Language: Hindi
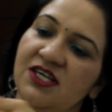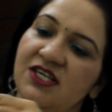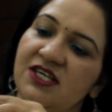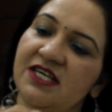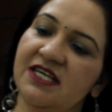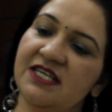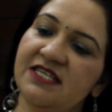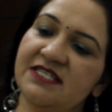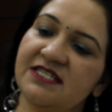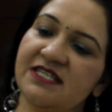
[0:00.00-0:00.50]

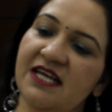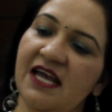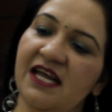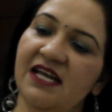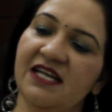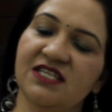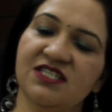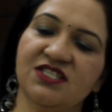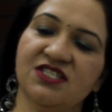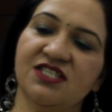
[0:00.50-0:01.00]
ये
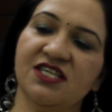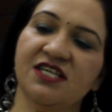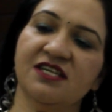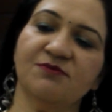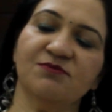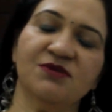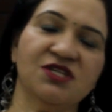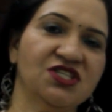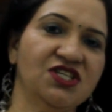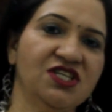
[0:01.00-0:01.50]

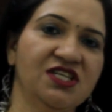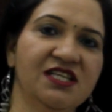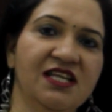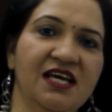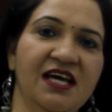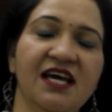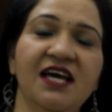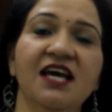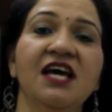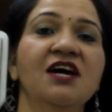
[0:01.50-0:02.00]
स्टाइलिस्टिक मशीन
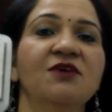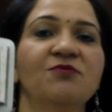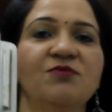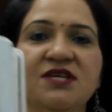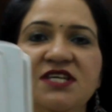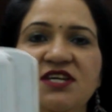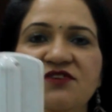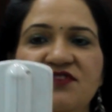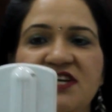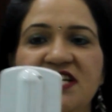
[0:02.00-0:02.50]
है
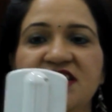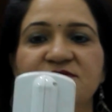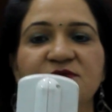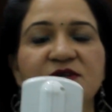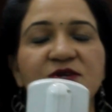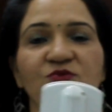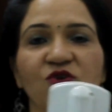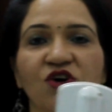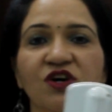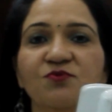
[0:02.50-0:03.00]
पर ये फ्रेंड्स
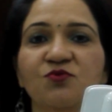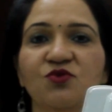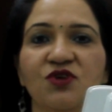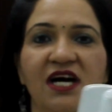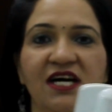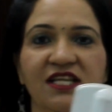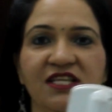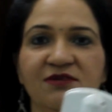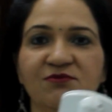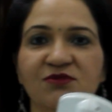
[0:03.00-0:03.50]
मेरी बहुत
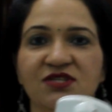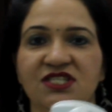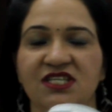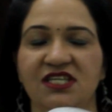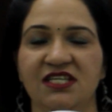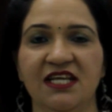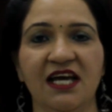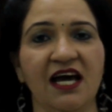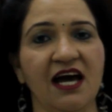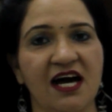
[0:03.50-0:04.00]
पुरानी
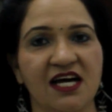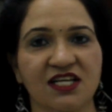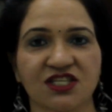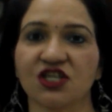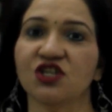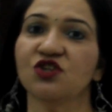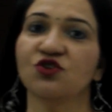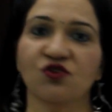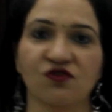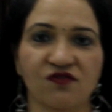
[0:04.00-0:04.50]
मशीन है
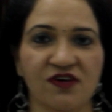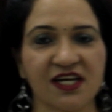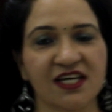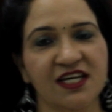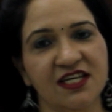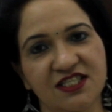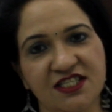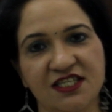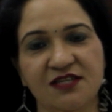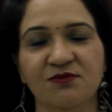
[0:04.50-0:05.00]
आजकल नोवा की
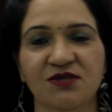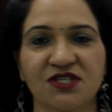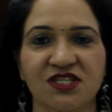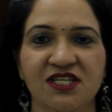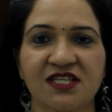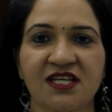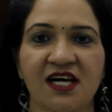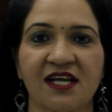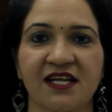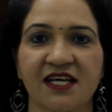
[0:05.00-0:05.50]
अच्छी
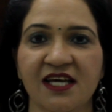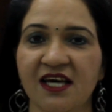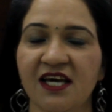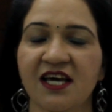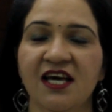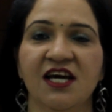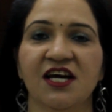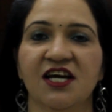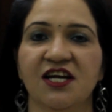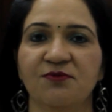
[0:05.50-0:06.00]
मशीन आ रही है
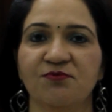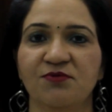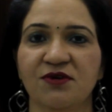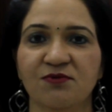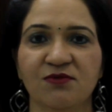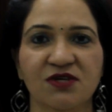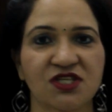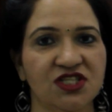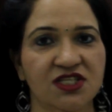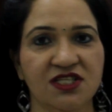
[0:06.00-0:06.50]

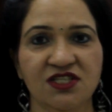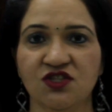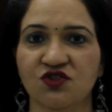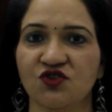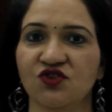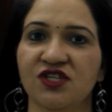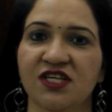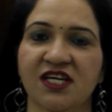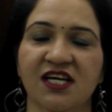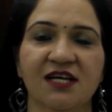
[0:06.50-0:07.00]
क्रिम्पिंग मशीन
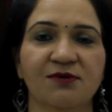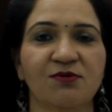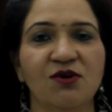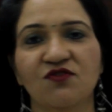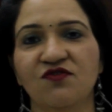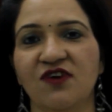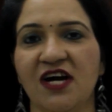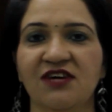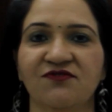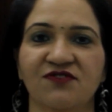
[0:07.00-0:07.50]
जो नियर
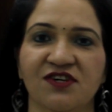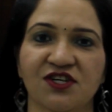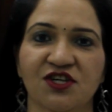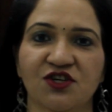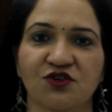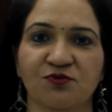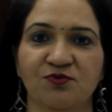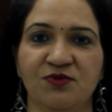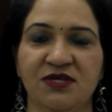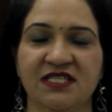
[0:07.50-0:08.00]
अबाउट फाइव
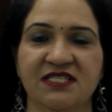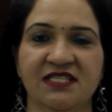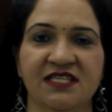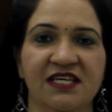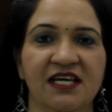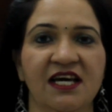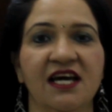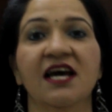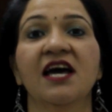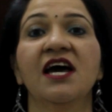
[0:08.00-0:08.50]
हंड्रेड रुपीज़
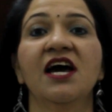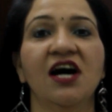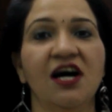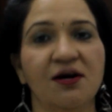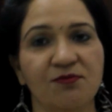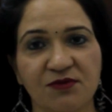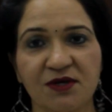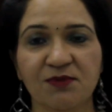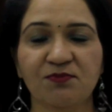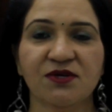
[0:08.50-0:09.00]
की है
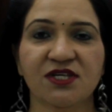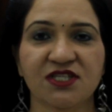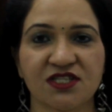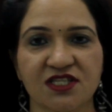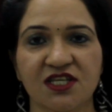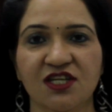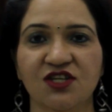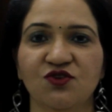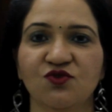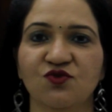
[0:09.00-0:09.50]
अपने
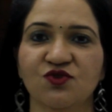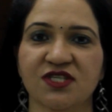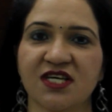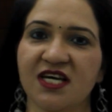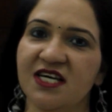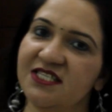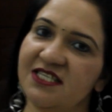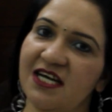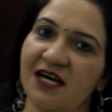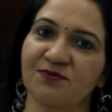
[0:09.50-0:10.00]
पर्सनल यूज़ के
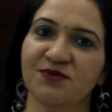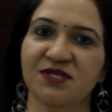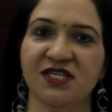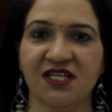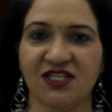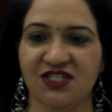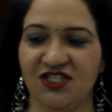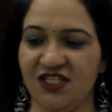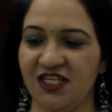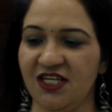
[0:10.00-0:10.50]
हिसाब से
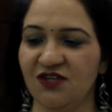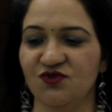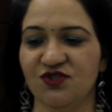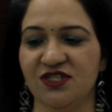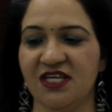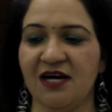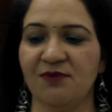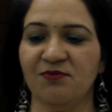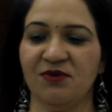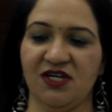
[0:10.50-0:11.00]
अच्छी है
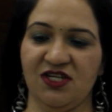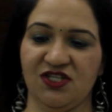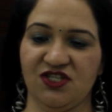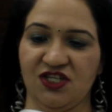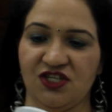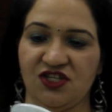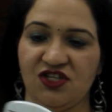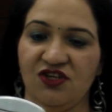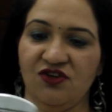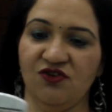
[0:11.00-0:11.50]
उससे आप कर
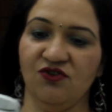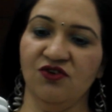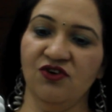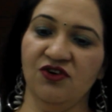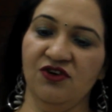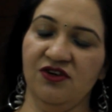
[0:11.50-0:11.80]
सकते हो